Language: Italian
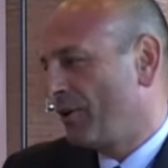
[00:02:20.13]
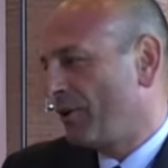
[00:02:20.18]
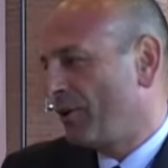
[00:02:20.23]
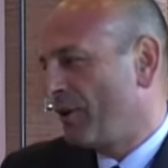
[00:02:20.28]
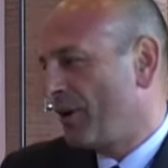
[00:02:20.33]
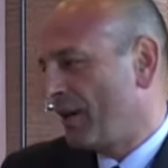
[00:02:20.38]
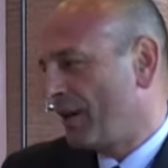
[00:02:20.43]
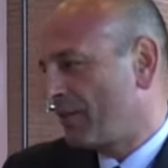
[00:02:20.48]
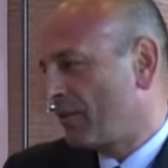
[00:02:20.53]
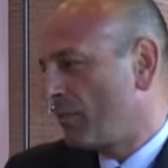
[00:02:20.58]

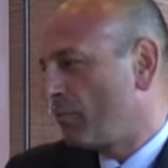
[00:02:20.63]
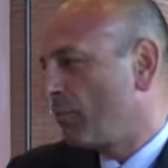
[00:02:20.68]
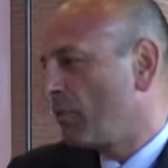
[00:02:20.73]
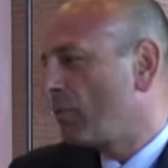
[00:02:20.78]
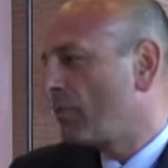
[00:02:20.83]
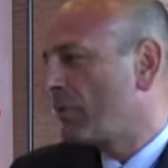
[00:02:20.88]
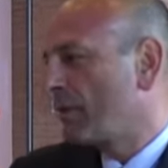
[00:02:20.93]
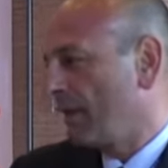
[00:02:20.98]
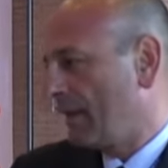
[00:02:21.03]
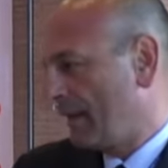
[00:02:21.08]

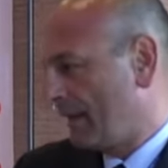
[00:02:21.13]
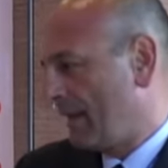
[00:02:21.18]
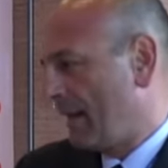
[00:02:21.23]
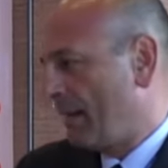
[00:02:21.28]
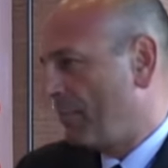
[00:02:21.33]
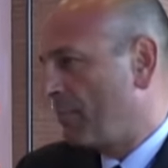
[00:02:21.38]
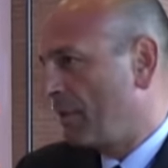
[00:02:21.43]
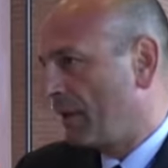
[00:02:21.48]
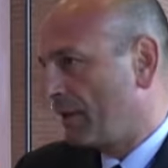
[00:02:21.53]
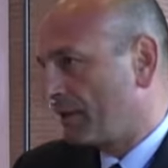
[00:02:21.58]
netbook e
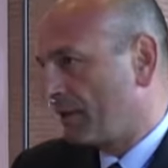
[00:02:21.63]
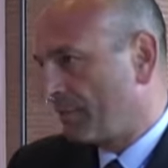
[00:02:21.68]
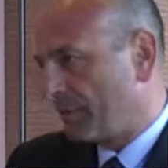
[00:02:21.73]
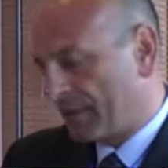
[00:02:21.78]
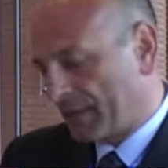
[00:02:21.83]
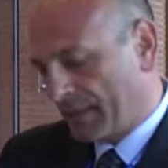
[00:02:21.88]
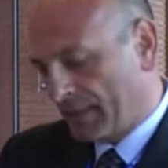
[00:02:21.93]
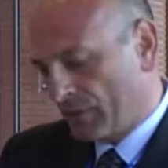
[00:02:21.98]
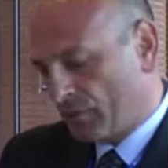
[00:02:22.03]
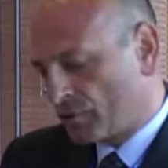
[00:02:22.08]
tablet
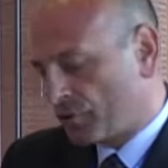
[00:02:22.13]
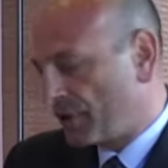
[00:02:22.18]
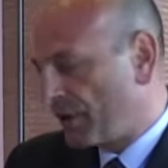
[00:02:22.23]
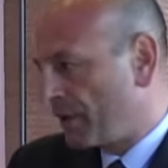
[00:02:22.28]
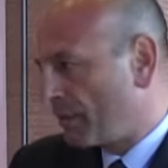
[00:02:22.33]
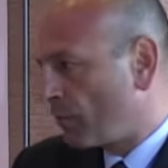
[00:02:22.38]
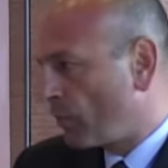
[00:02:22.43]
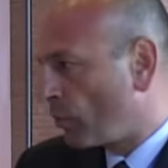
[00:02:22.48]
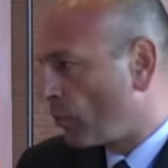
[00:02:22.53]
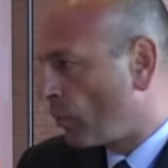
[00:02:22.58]
perché lo
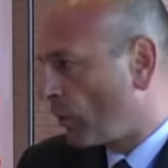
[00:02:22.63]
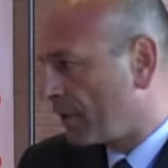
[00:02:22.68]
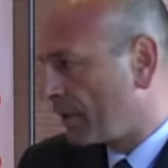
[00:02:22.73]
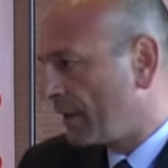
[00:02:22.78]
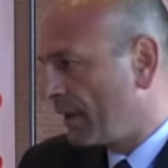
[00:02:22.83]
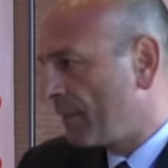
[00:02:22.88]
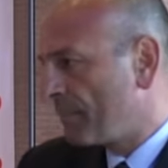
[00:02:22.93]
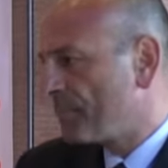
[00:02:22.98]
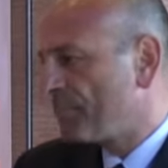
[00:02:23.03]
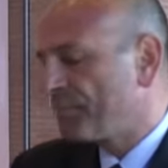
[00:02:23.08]
schermo
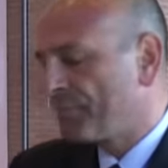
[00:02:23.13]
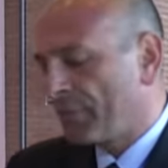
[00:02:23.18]
ruota